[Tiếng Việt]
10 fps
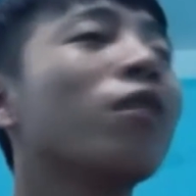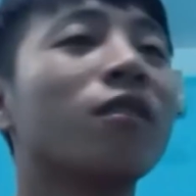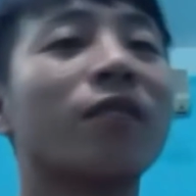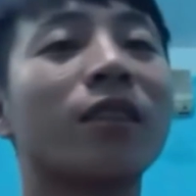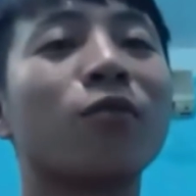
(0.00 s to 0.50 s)

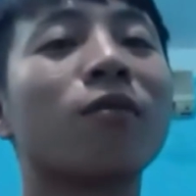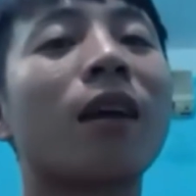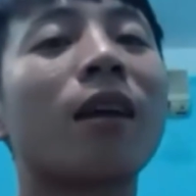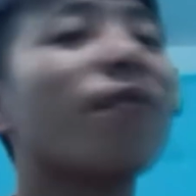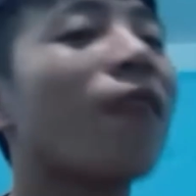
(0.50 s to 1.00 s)
và chúng
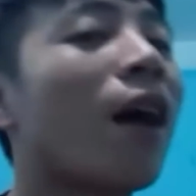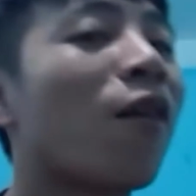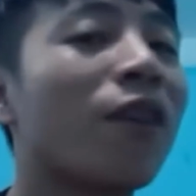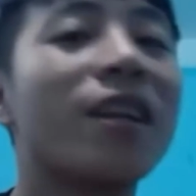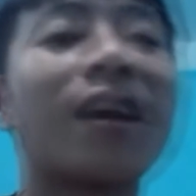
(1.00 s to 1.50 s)
ta đi
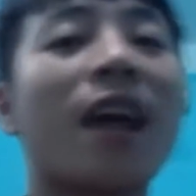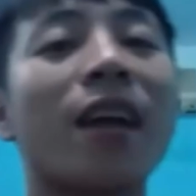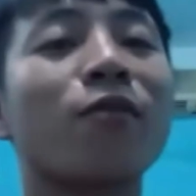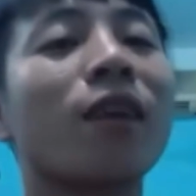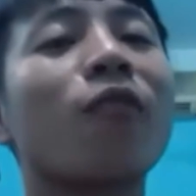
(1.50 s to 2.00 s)
vào và đi
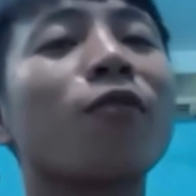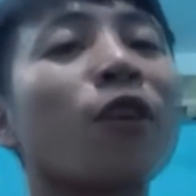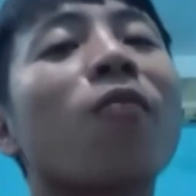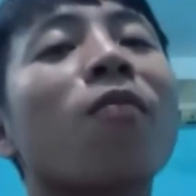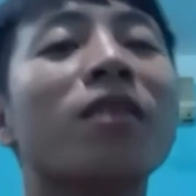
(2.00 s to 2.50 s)
ra chúng ta
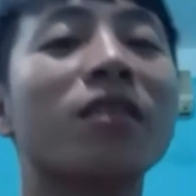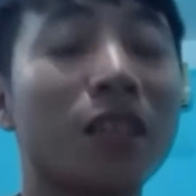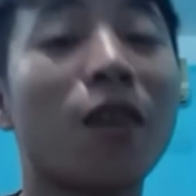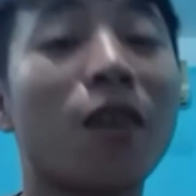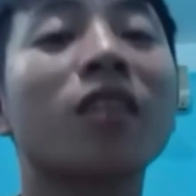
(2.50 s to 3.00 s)
không cho mình được
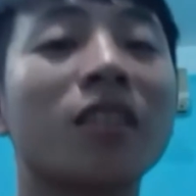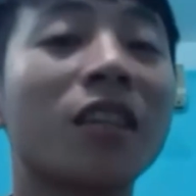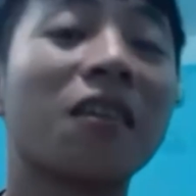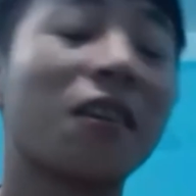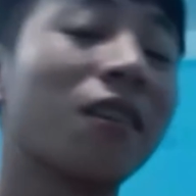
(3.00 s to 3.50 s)
sống thực
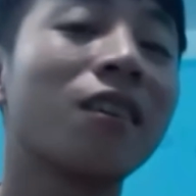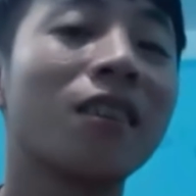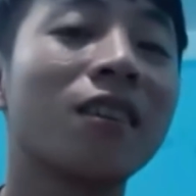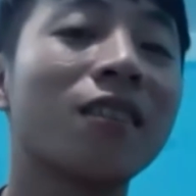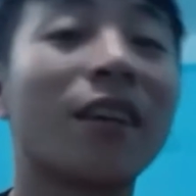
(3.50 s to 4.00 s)
sự
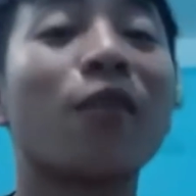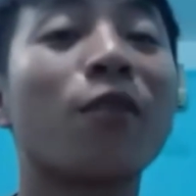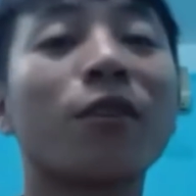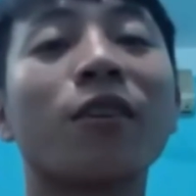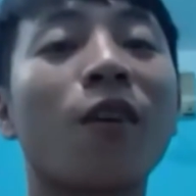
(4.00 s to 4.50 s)
thì
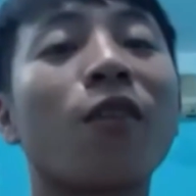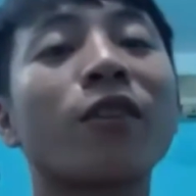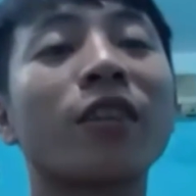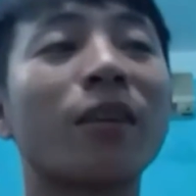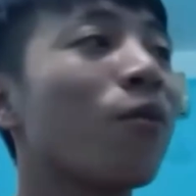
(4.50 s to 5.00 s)
thôi tụi
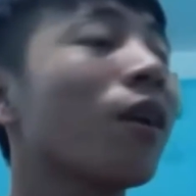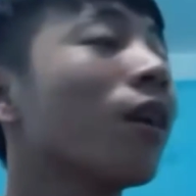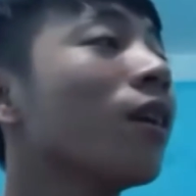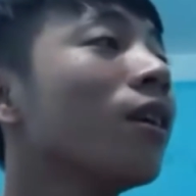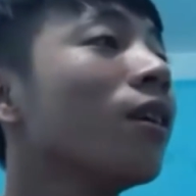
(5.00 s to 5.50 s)
con chỉ muốn
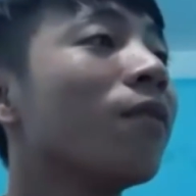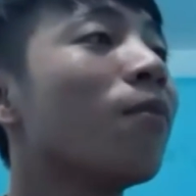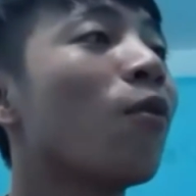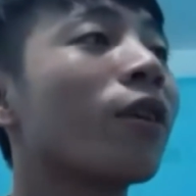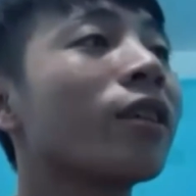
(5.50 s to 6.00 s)
là
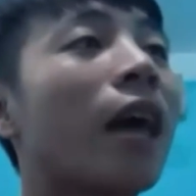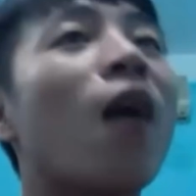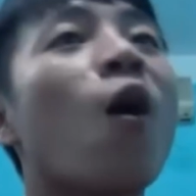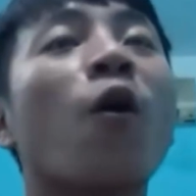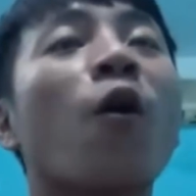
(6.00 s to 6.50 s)
với một cái
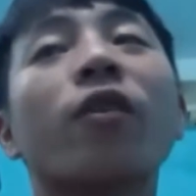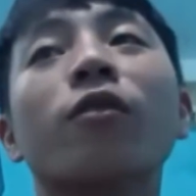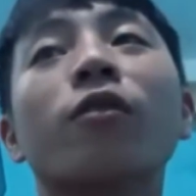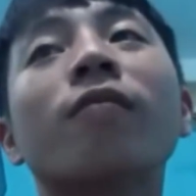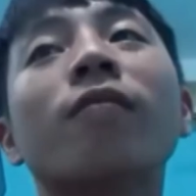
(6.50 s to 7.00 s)
xã
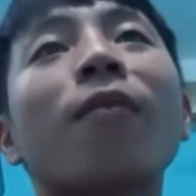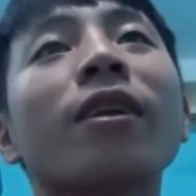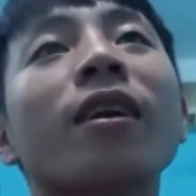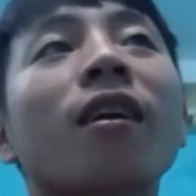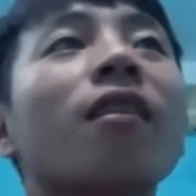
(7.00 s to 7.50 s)
hội của chúng ta
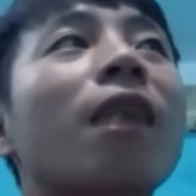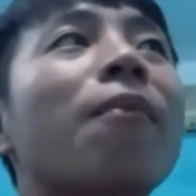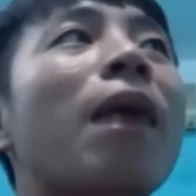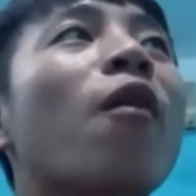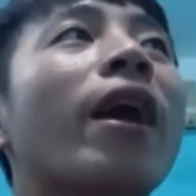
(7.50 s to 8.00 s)
bây giờ nó
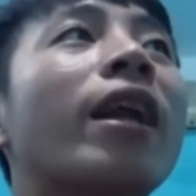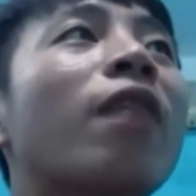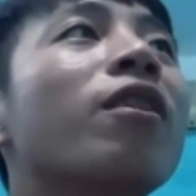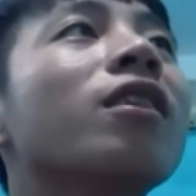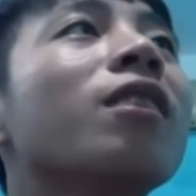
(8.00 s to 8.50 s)
đã băng hoại
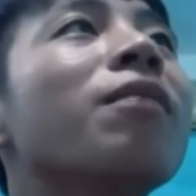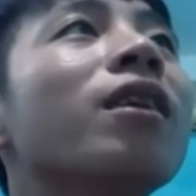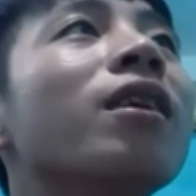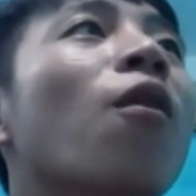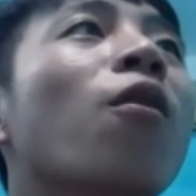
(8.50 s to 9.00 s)
đạo đức tới
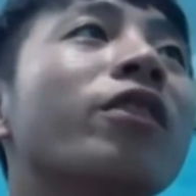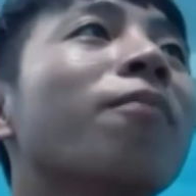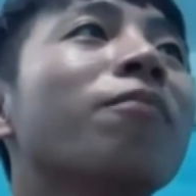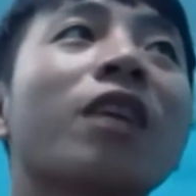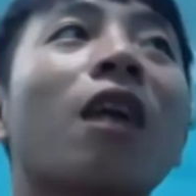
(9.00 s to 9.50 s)
mức độ
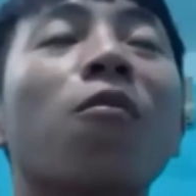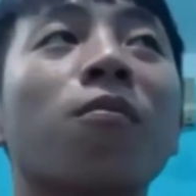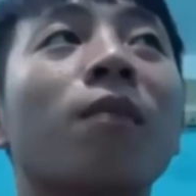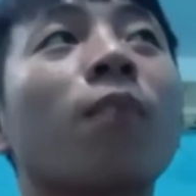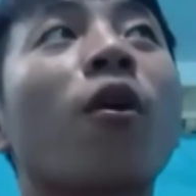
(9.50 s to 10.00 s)
trầm trọng
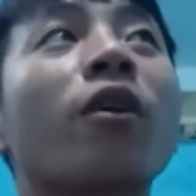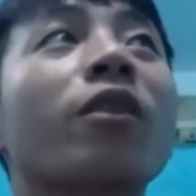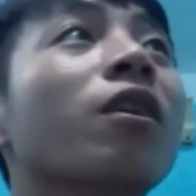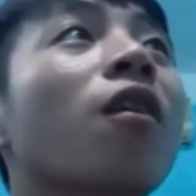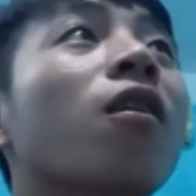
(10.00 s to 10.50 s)
mà mọi
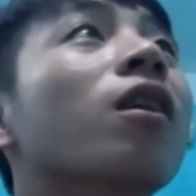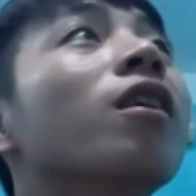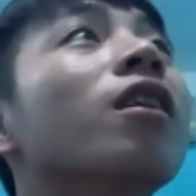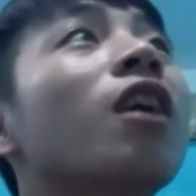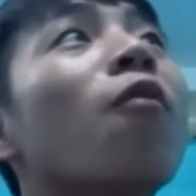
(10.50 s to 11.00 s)
người còn
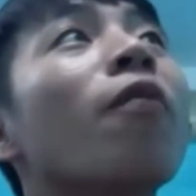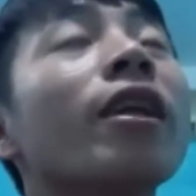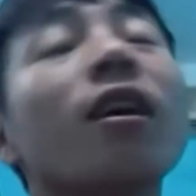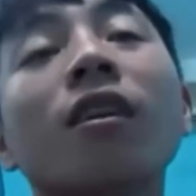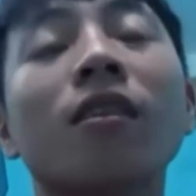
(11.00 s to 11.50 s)
không
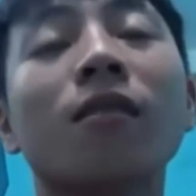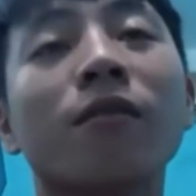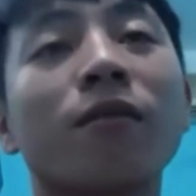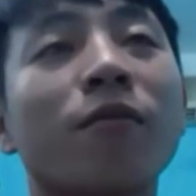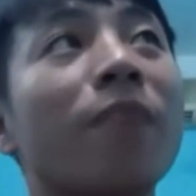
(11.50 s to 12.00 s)
ý thức được
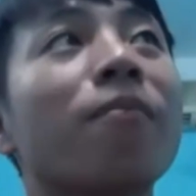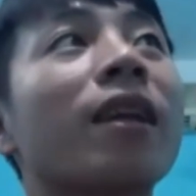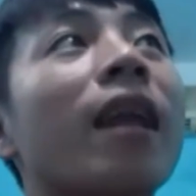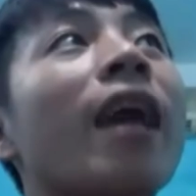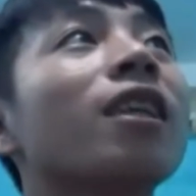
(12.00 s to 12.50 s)
việc
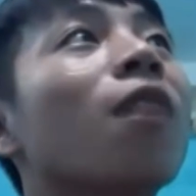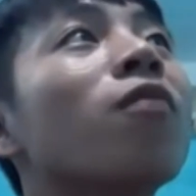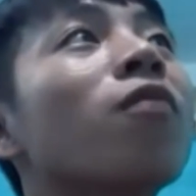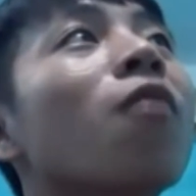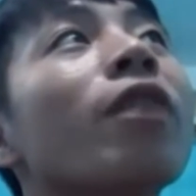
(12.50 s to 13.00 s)
mình đang
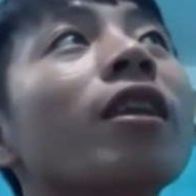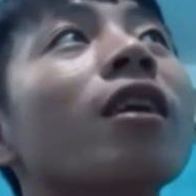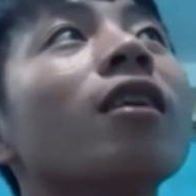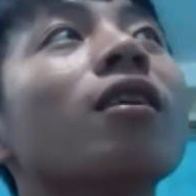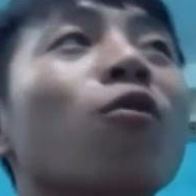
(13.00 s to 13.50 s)
sống không ý
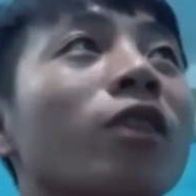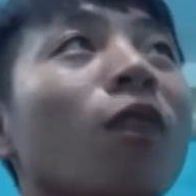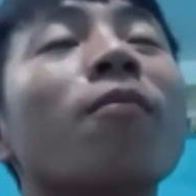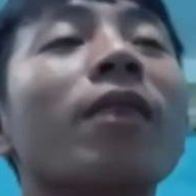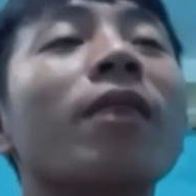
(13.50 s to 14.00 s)
thức được cuộc
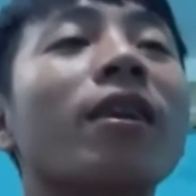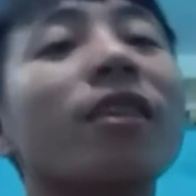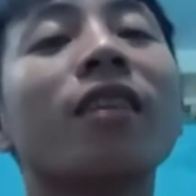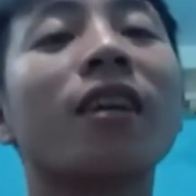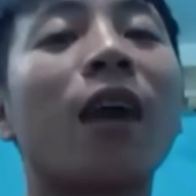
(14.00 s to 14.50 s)
sống của mình nó
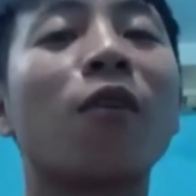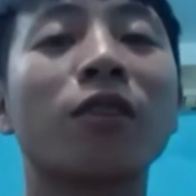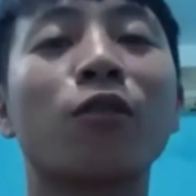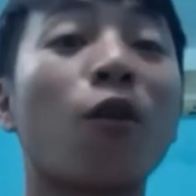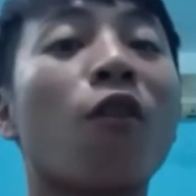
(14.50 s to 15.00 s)
như thế nào
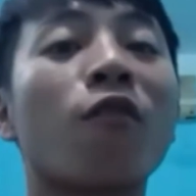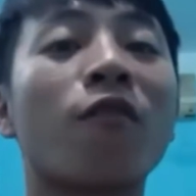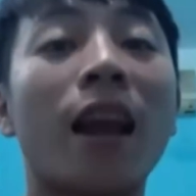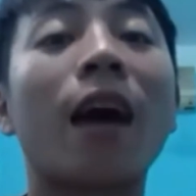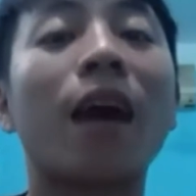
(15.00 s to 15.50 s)
thì tụi con
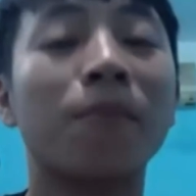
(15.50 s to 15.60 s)
phải làm